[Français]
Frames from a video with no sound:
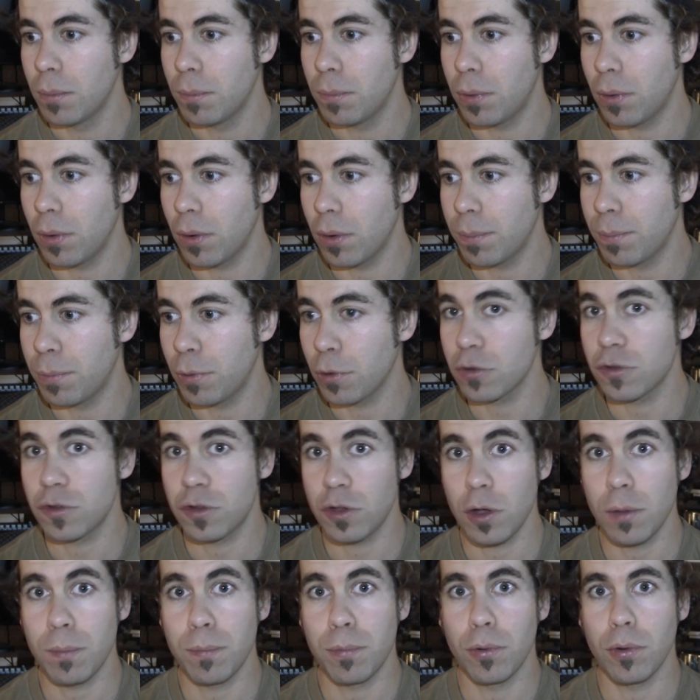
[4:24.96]
pour,
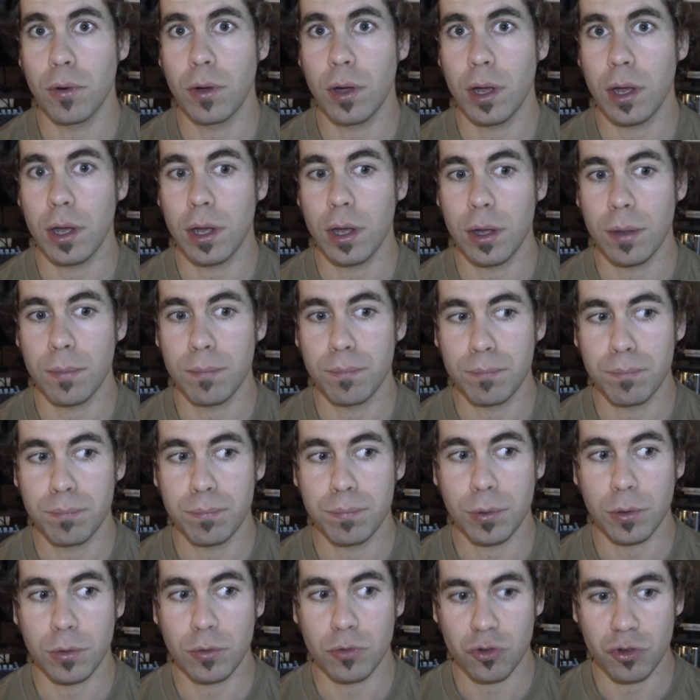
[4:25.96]
ça, pour,
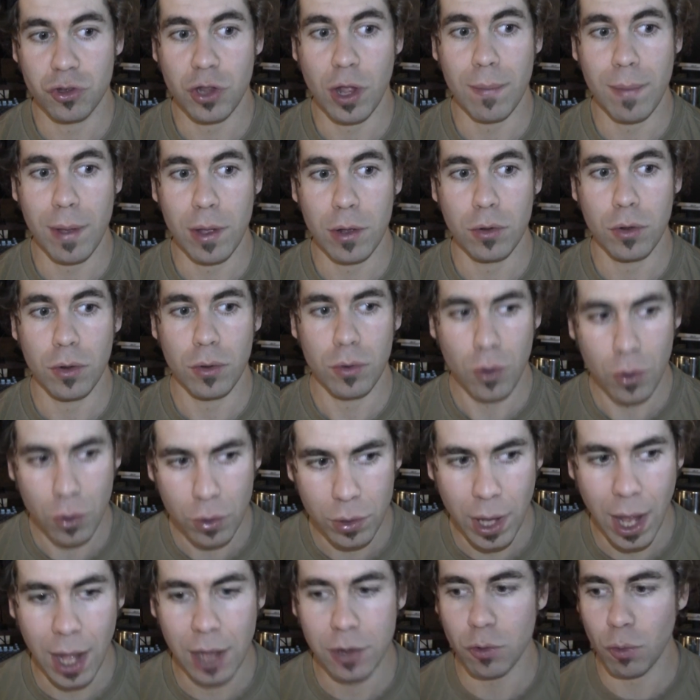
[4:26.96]
justement
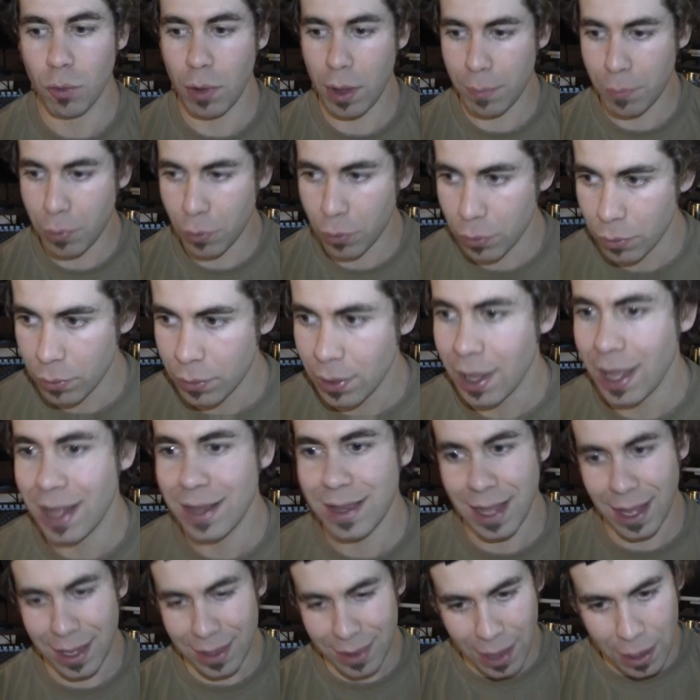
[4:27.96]
un, endroit pour
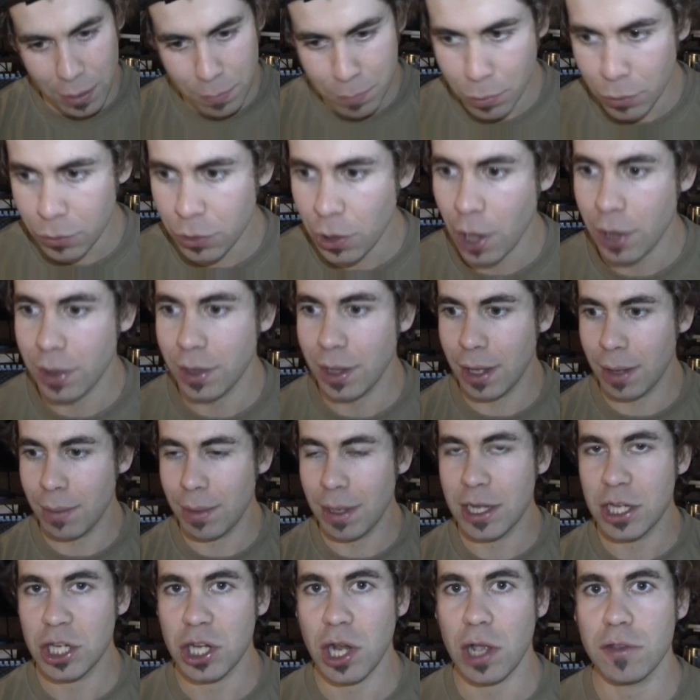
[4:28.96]
Internet pour donner
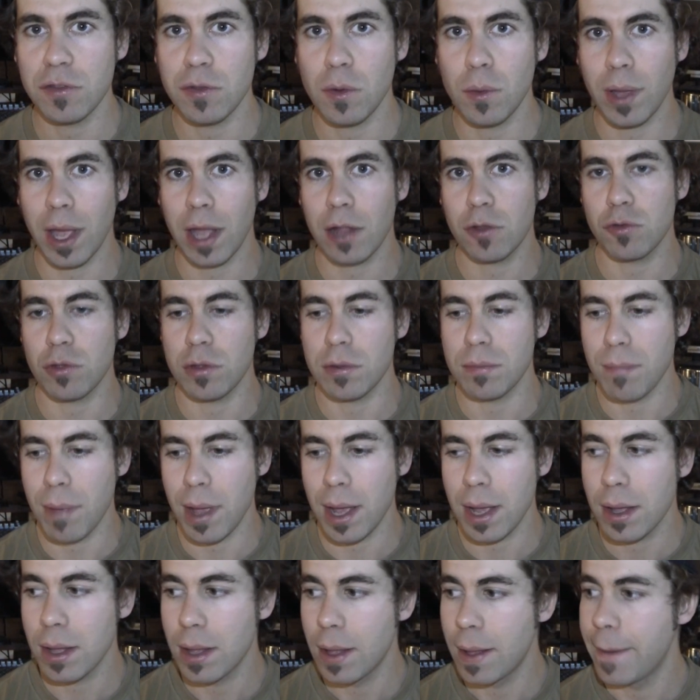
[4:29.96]
les chansons
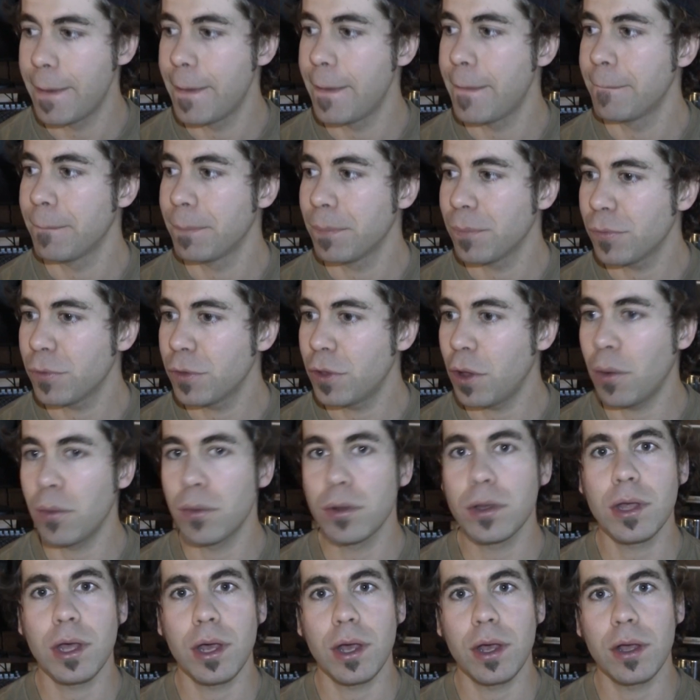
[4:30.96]
gratuitement.
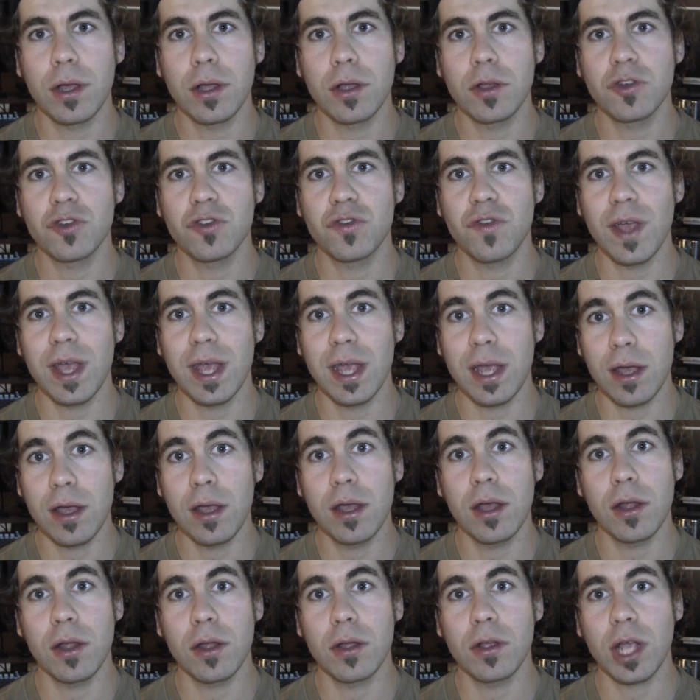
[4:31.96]
Donc, je
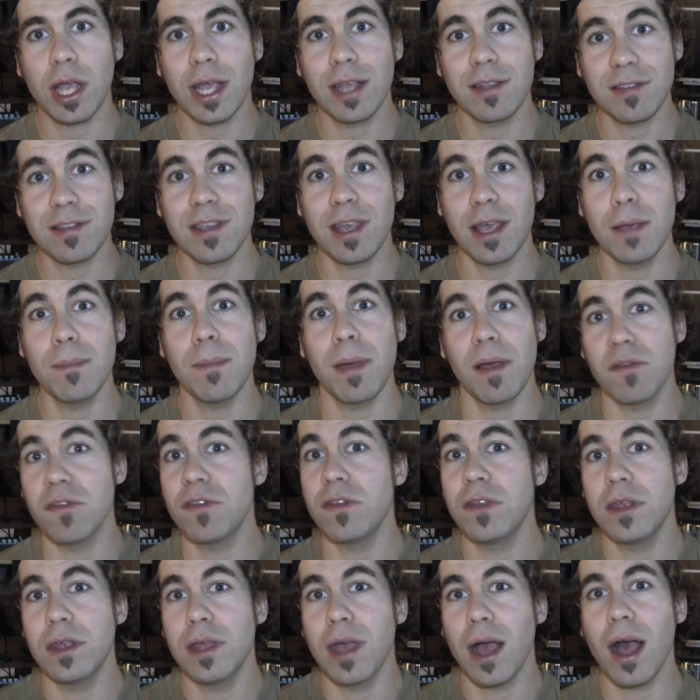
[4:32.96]
vais risquer ma
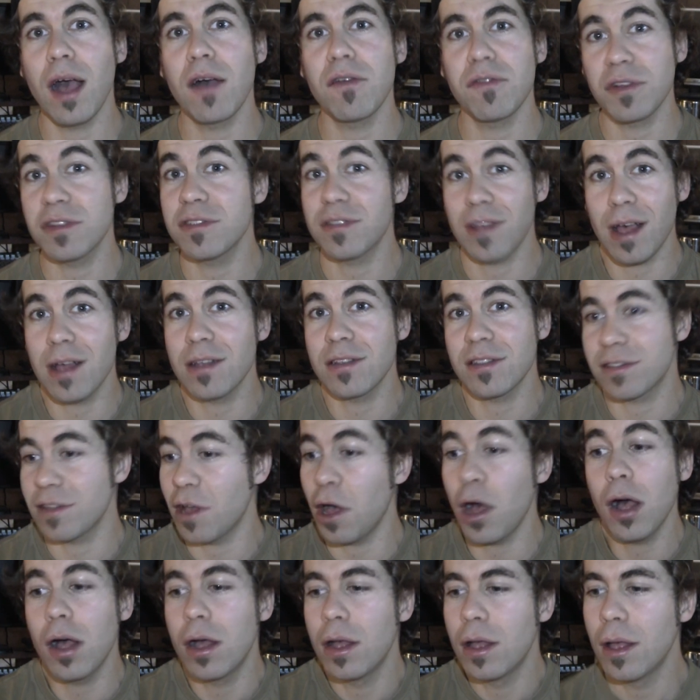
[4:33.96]
vie en faisant
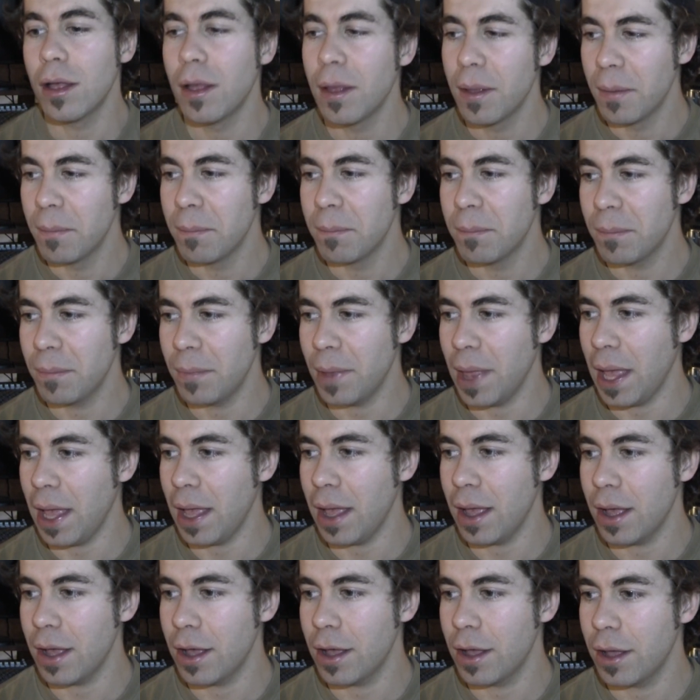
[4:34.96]
ça,
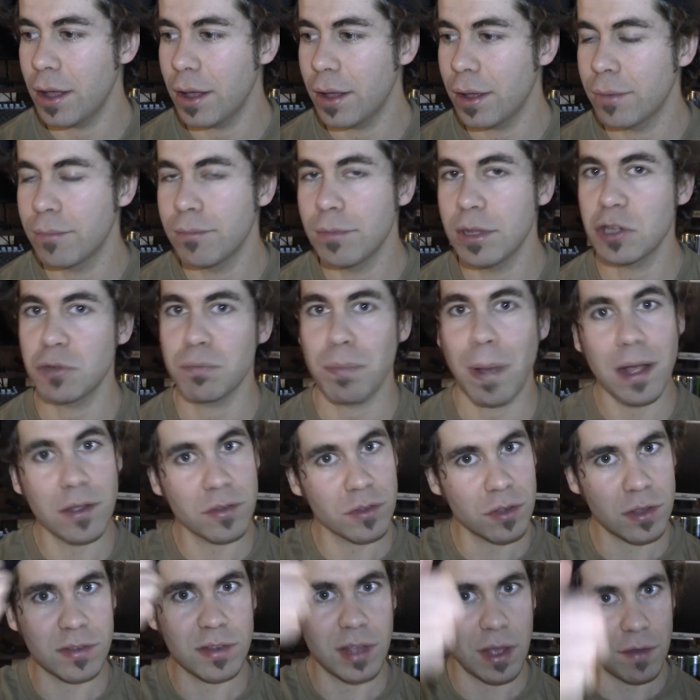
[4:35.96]
mais, mais je
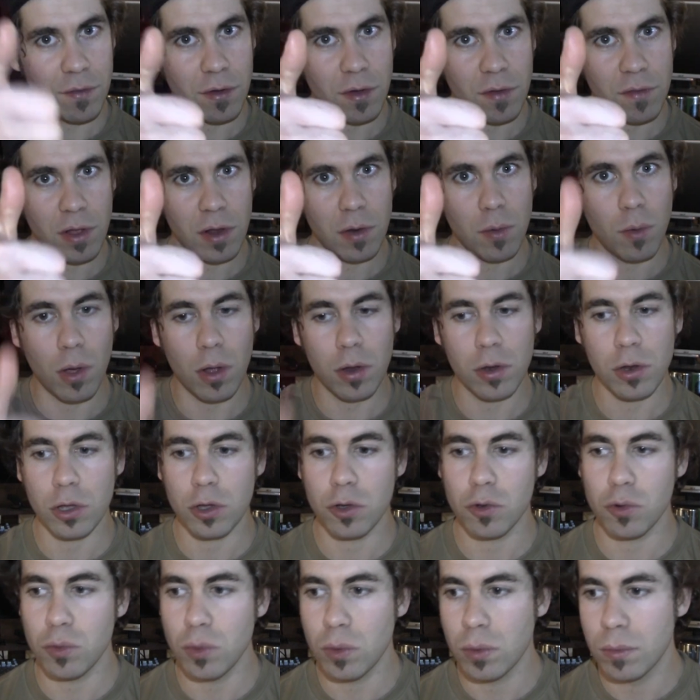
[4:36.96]
pense que ça va valoir le
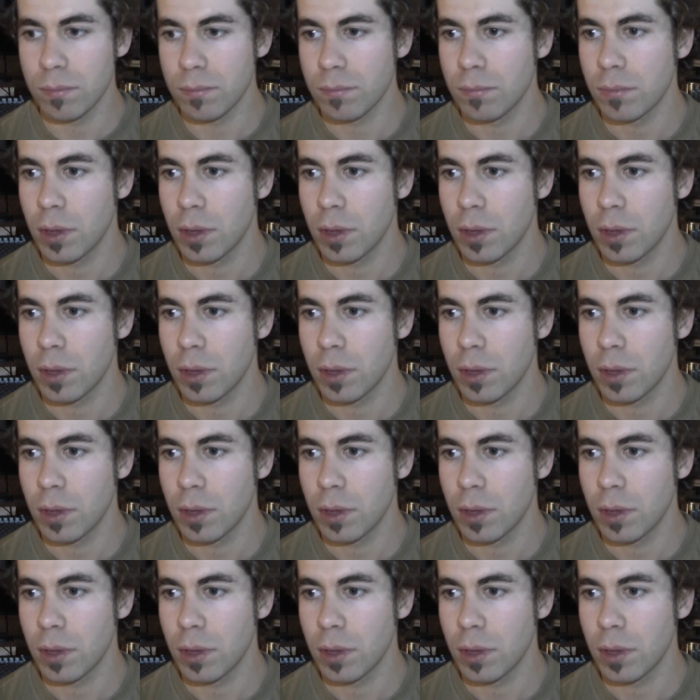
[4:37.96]
coup.